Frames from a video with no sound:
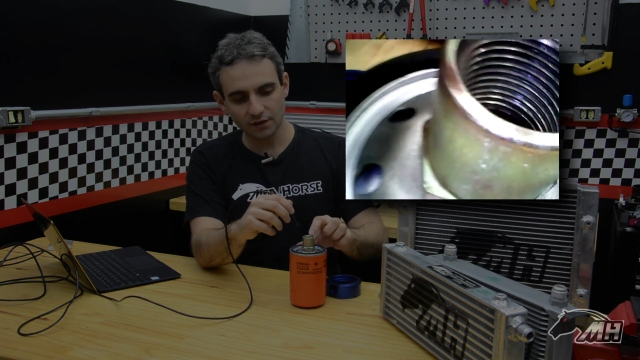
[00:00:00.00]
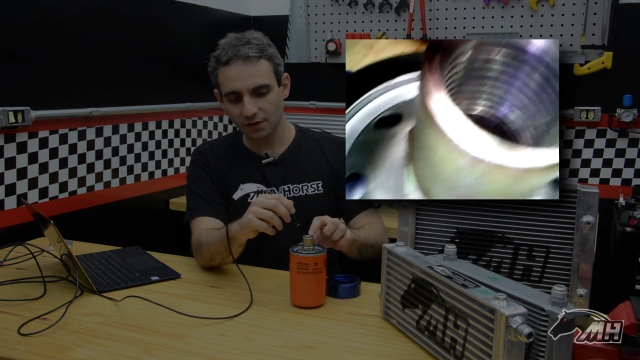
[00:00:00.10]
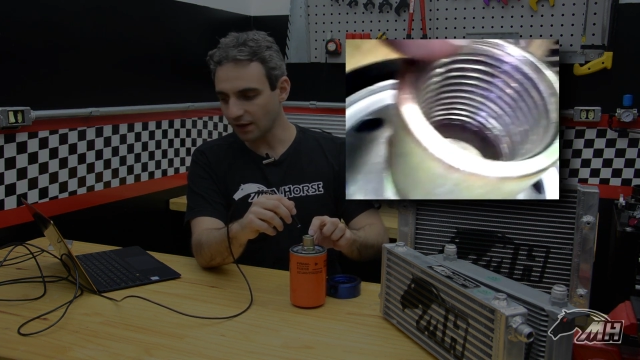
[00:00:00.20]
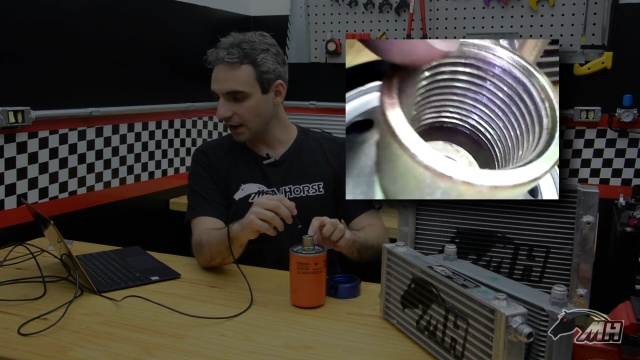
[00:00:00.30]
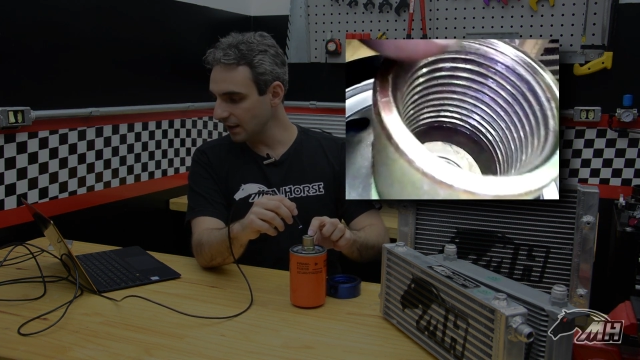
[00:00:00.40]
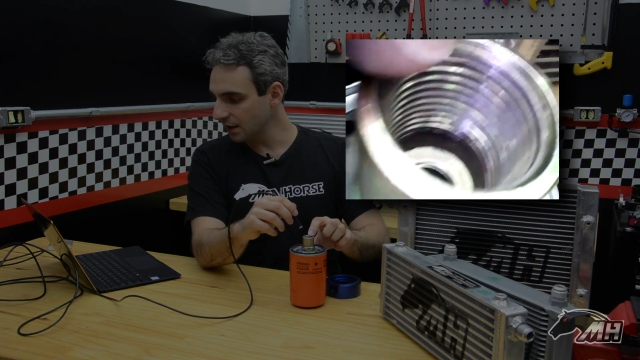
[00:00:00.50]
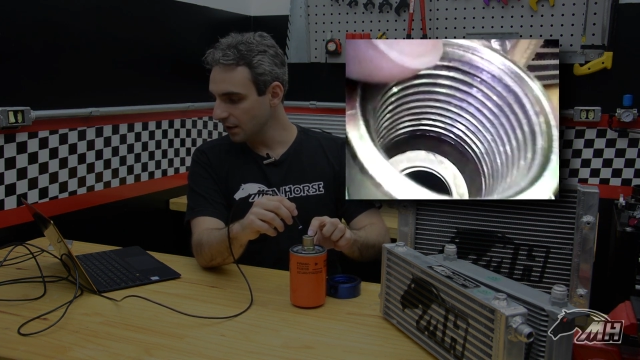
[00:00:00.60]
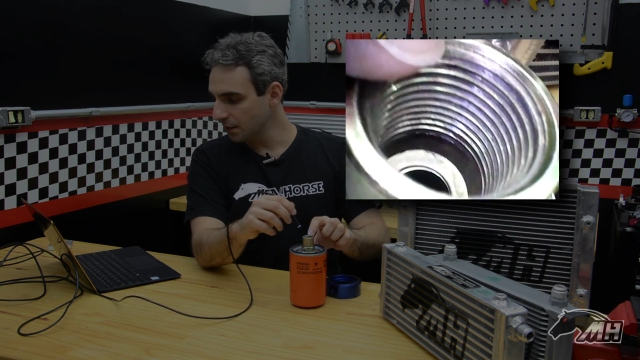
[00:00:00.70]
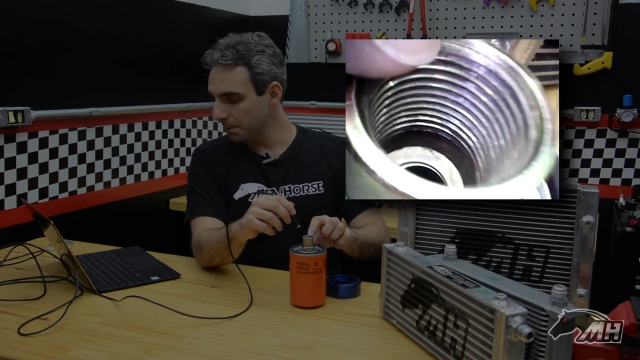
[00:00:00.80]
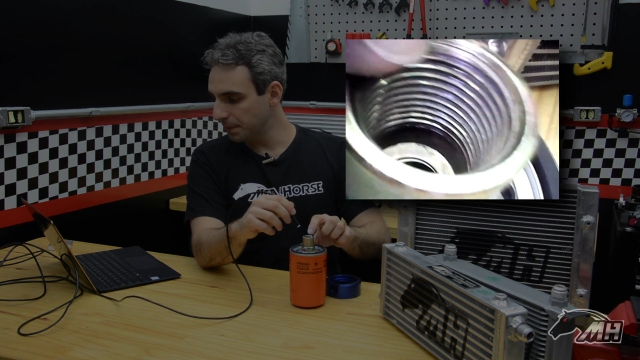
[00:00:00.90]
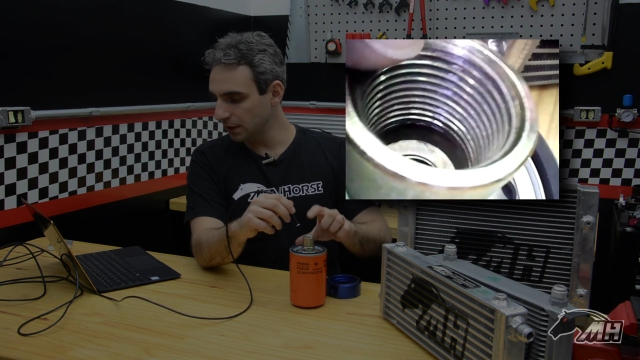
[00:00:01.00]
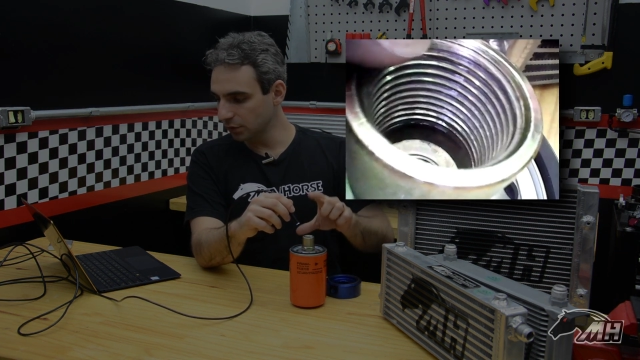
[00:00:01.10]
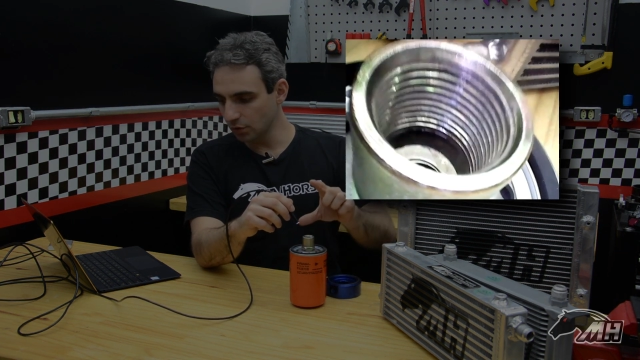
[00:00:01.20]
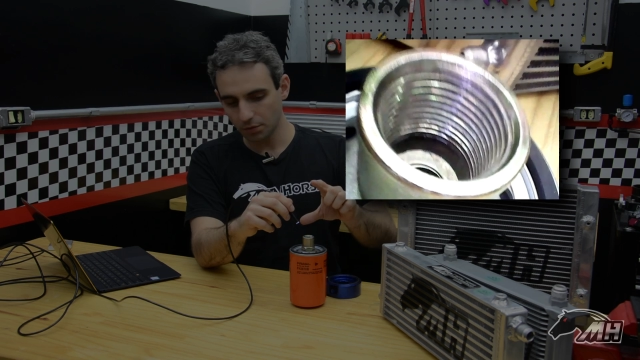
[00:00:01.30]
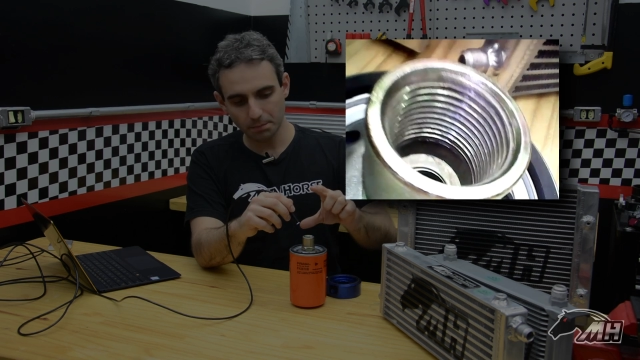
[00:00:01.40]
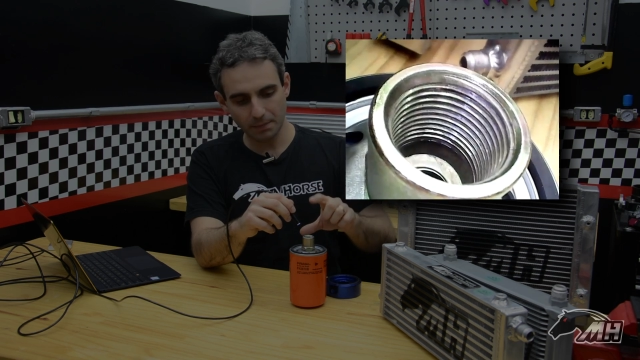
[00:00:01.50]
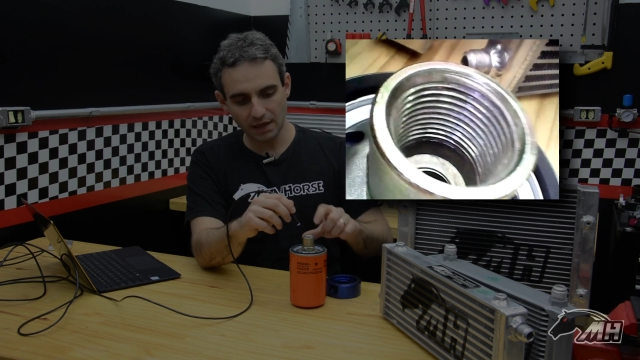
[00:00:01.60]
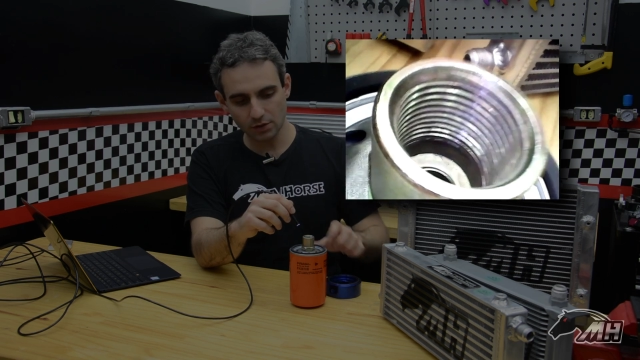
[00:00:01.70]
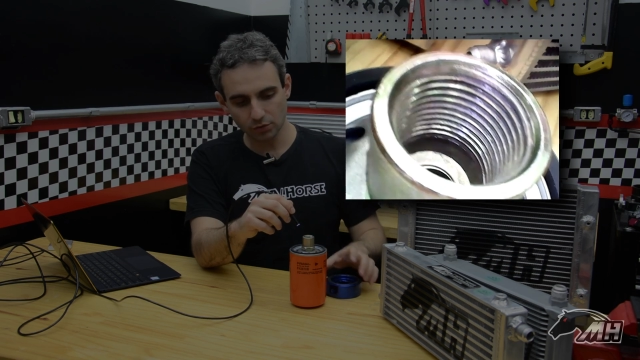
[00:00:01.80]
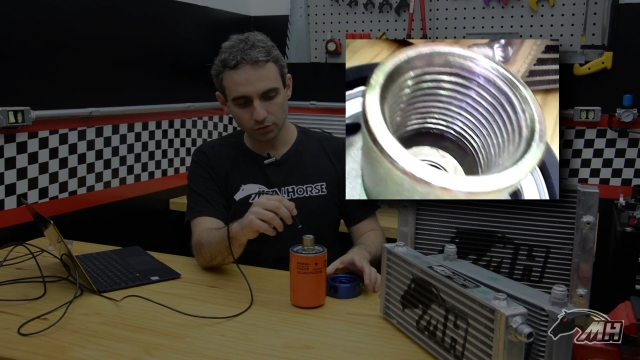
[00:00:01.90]
E sai pelo
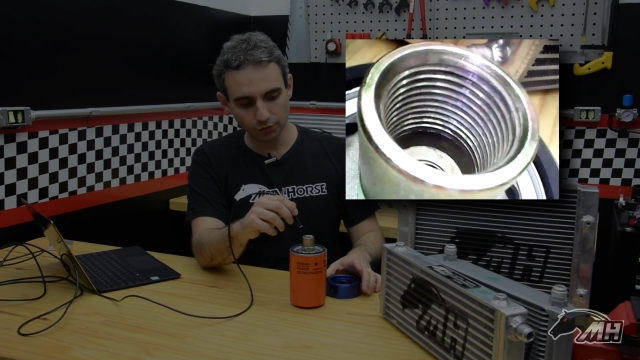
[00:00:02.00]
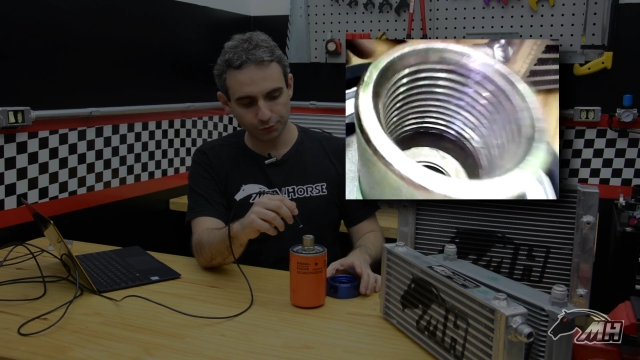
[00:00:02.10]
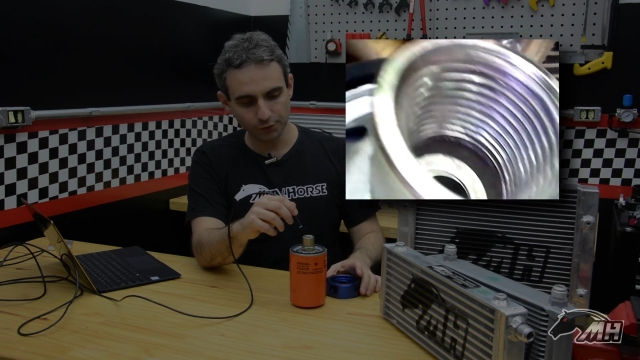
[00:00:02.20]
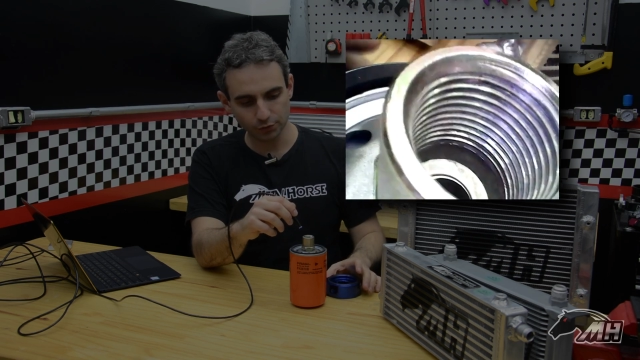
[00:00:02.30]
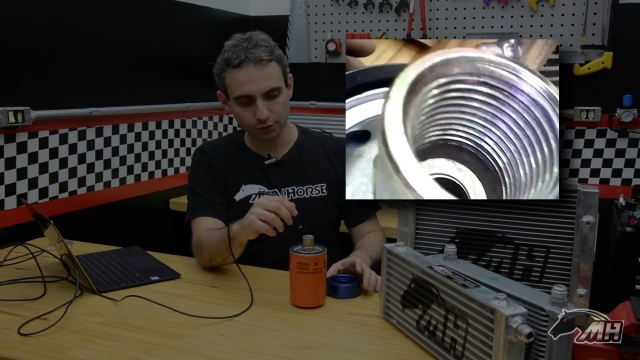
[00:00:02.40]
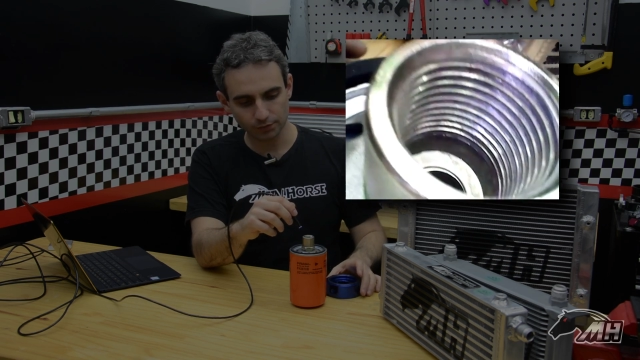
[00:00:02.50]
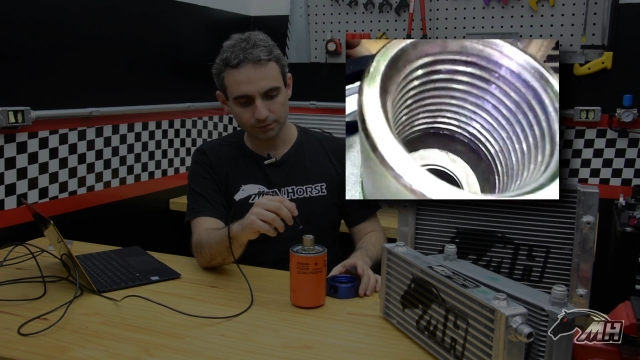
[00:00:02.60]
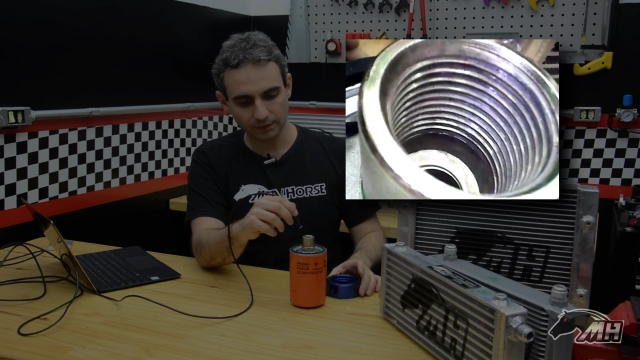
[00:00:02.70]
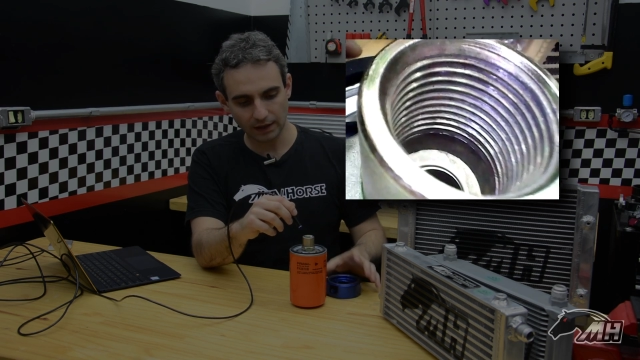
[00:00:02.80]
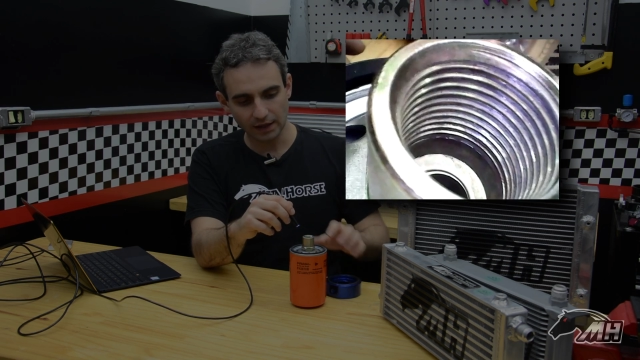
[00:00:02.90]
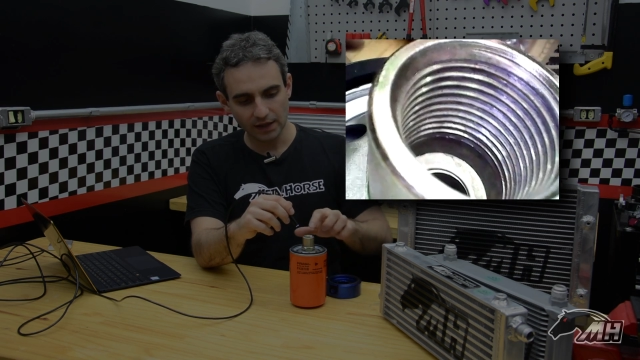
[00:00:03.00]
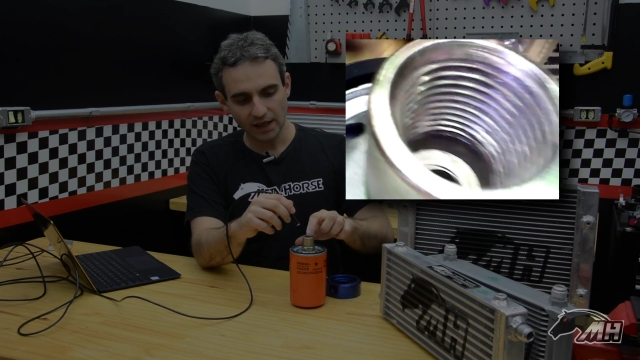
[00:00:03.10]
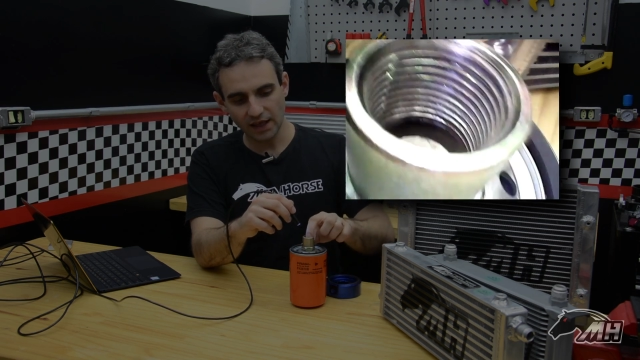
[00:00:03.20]
meio do filtro, tá?